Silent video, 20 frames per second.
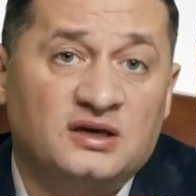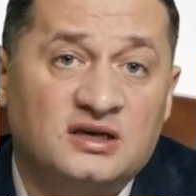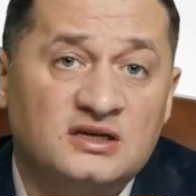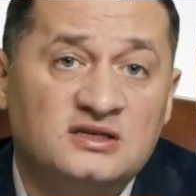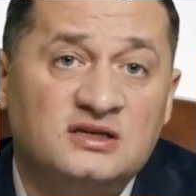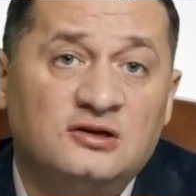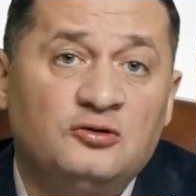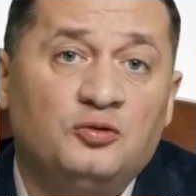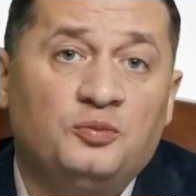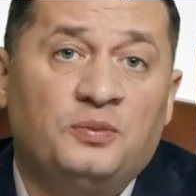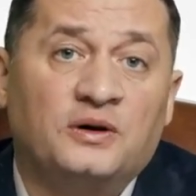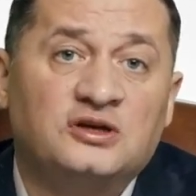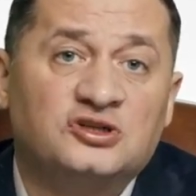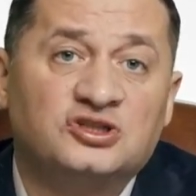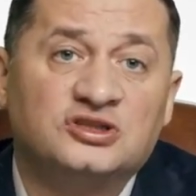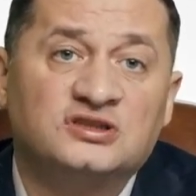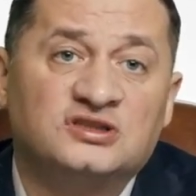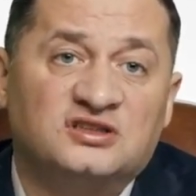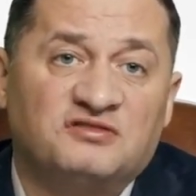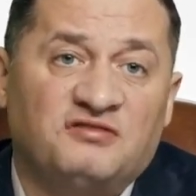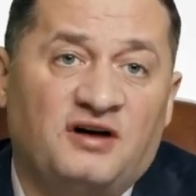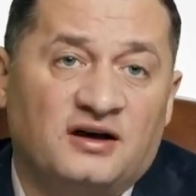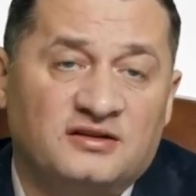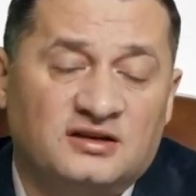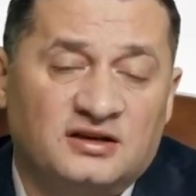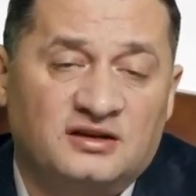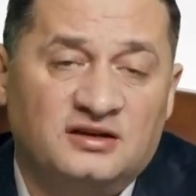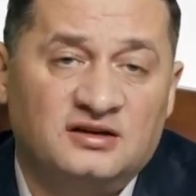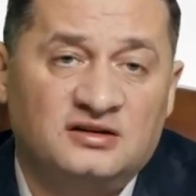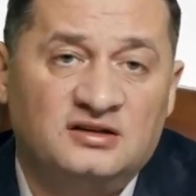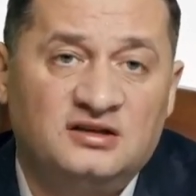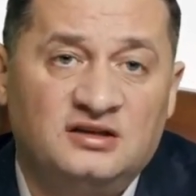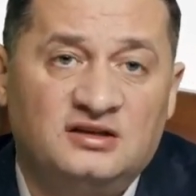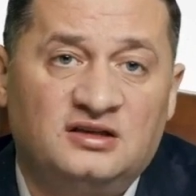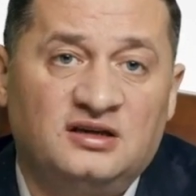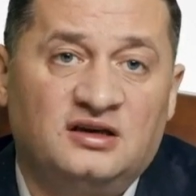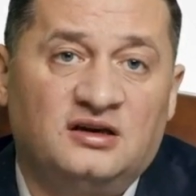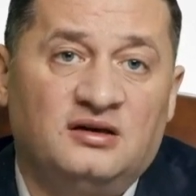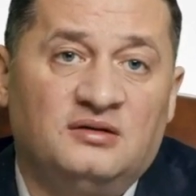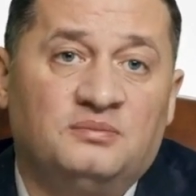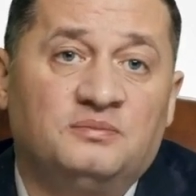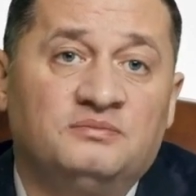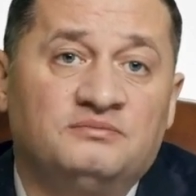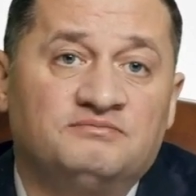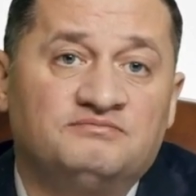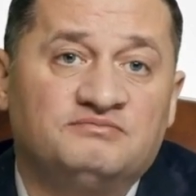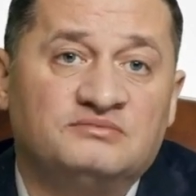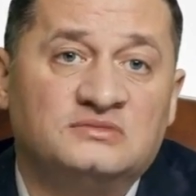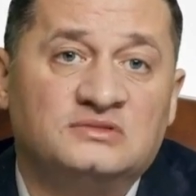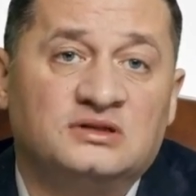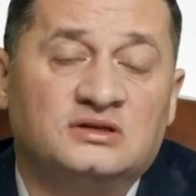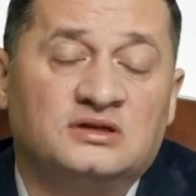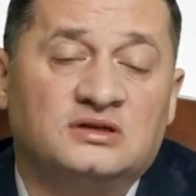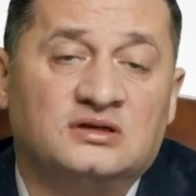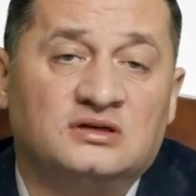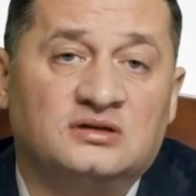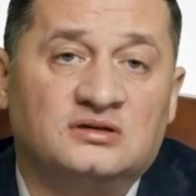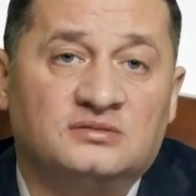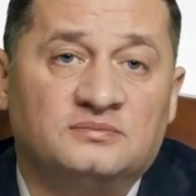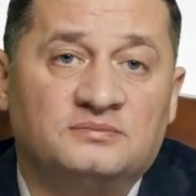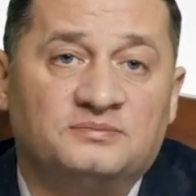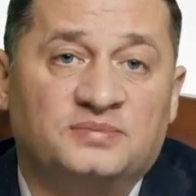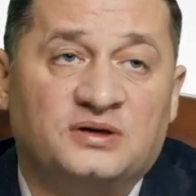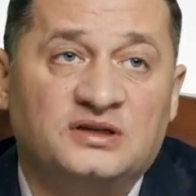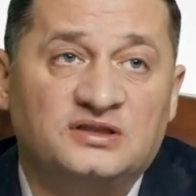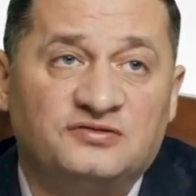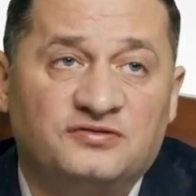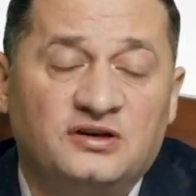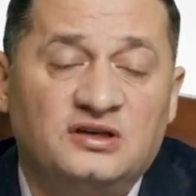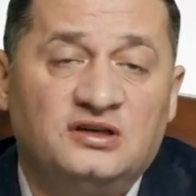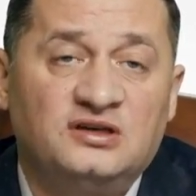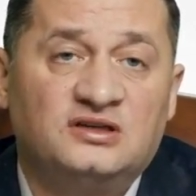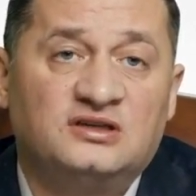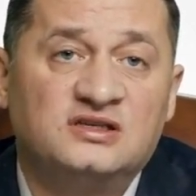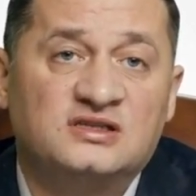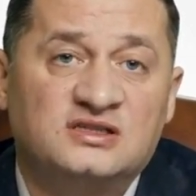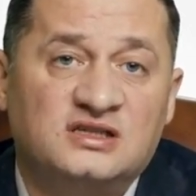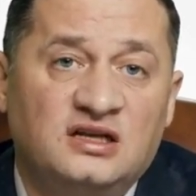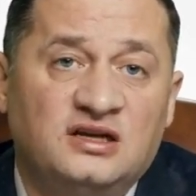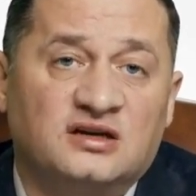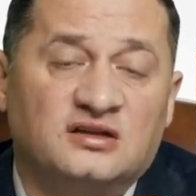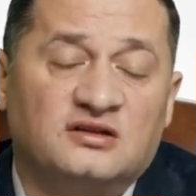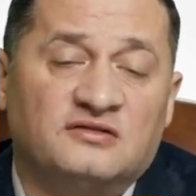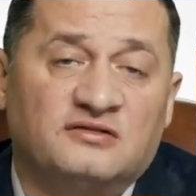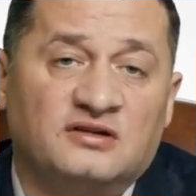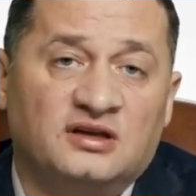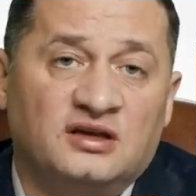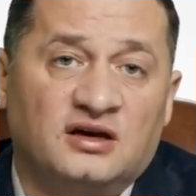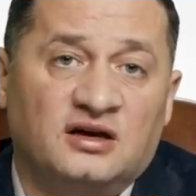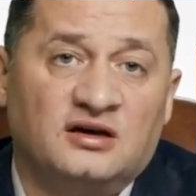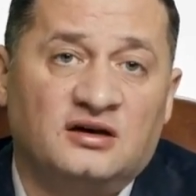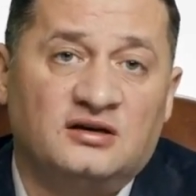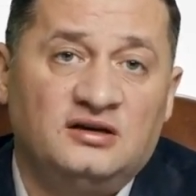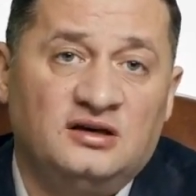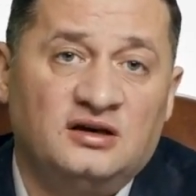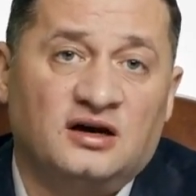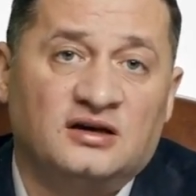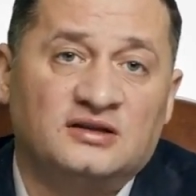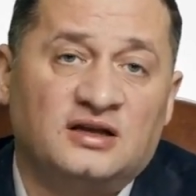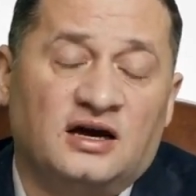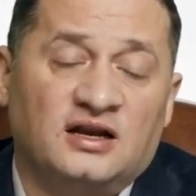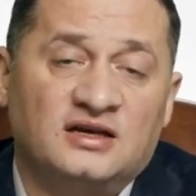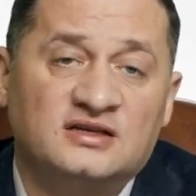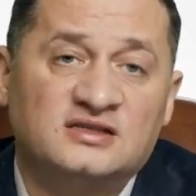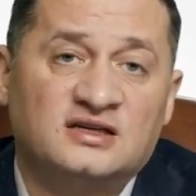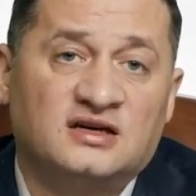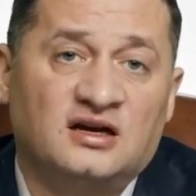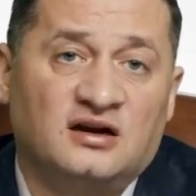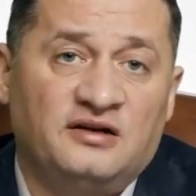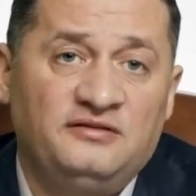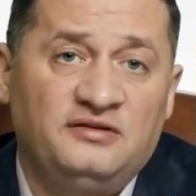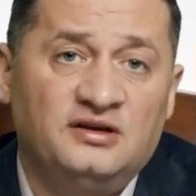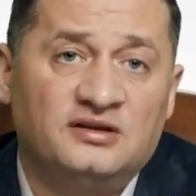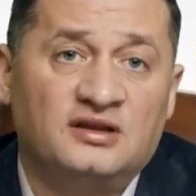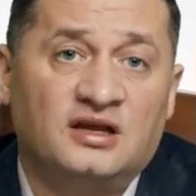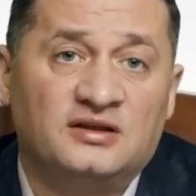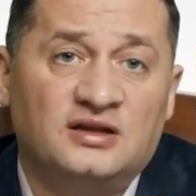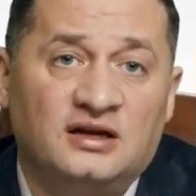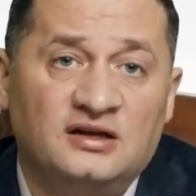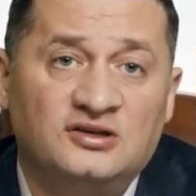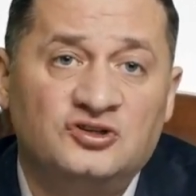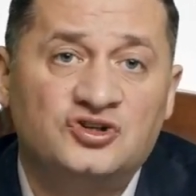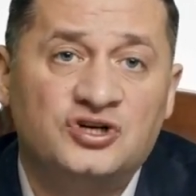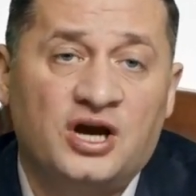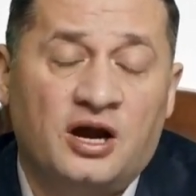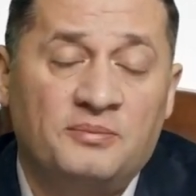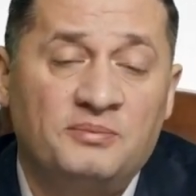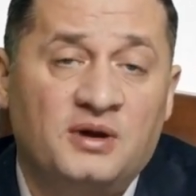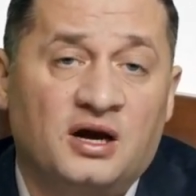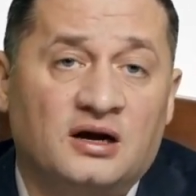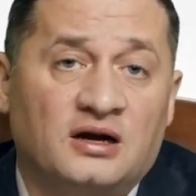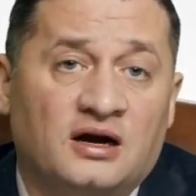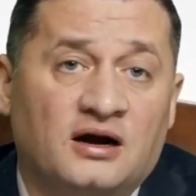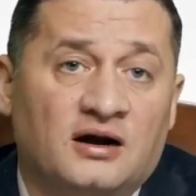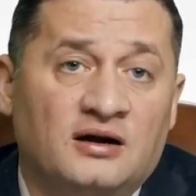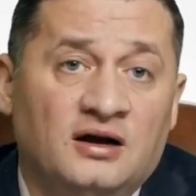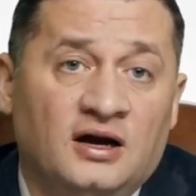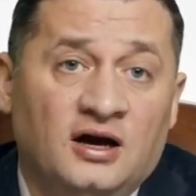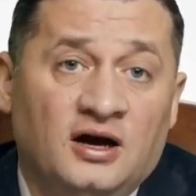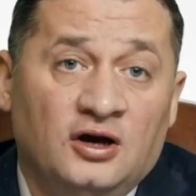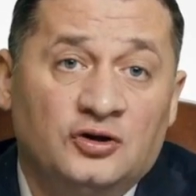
Если у большинства таких детей э, производить исследования и анализ крови на наличие аммиака,